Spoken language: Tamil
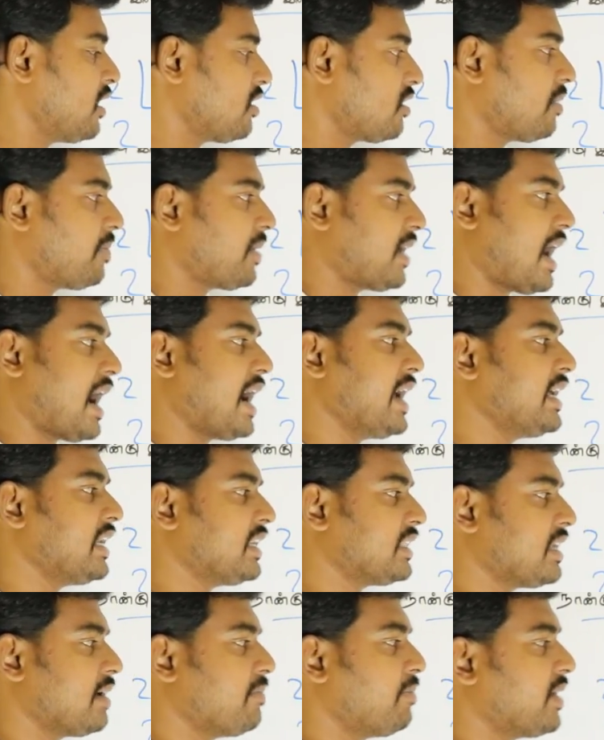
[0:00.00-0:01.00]
ஸோ அப்போ
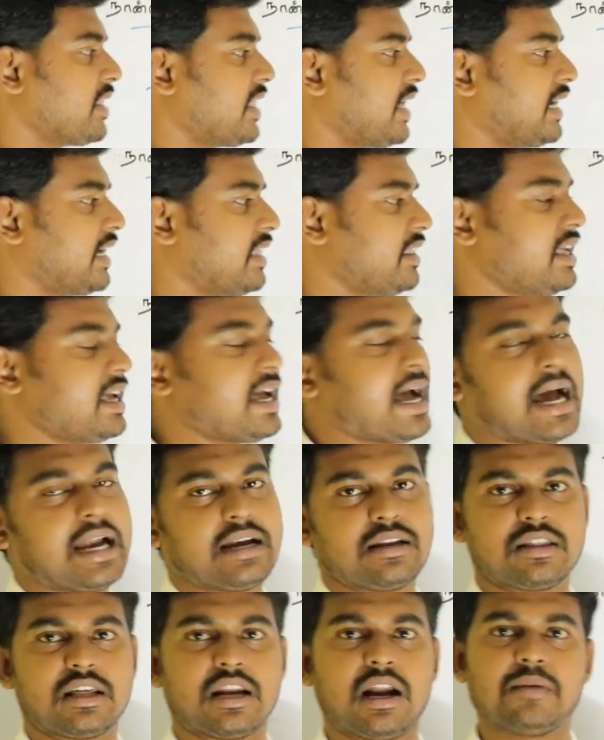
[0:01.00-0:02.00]
ஆயிரத்தி எண்பது தான் என்னது
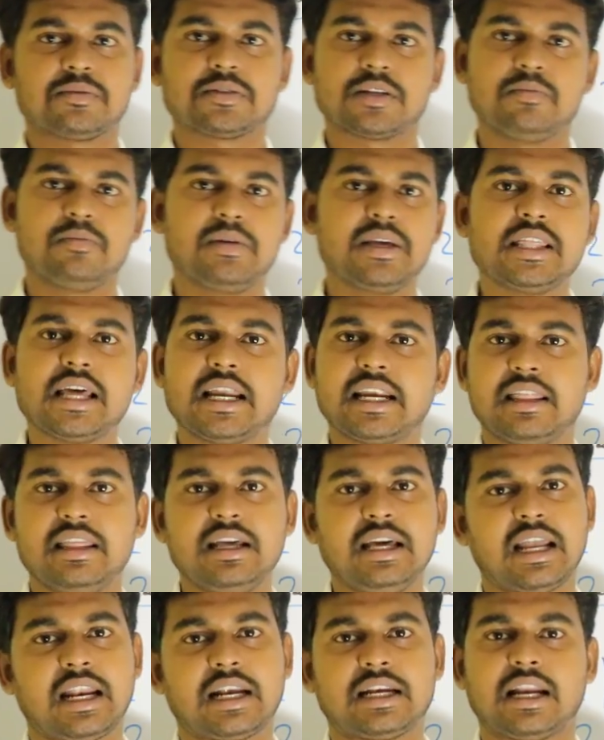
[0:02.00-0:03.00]
ஆன்சர் ஆப்ஷன் பி தான் என்னது
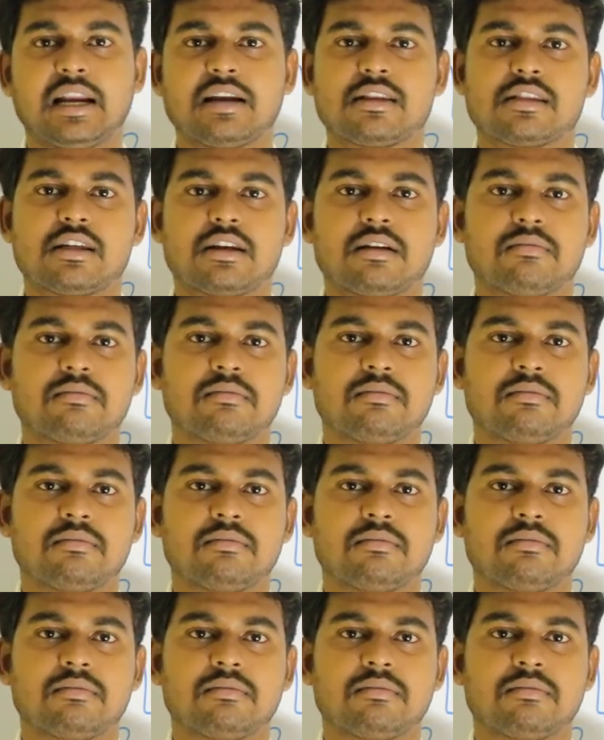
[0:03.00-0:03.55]
கரெக்ட் ஆன்சர்